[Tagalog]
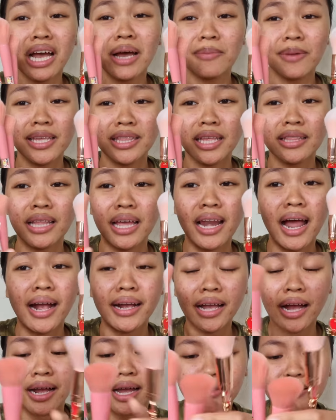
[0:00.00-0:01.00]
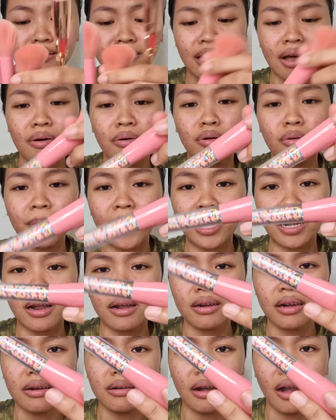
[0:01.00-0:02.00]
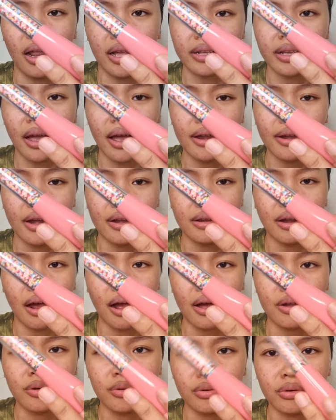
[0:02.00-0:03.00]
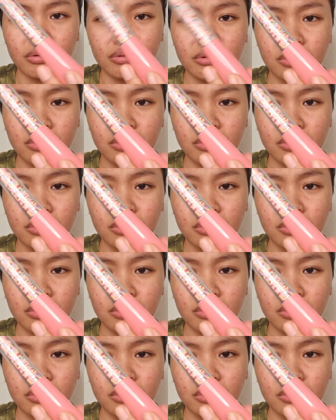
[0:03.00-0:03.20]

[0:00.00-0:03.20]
gamitin dahil ang gaganda oh, parang lagyanan ng ano.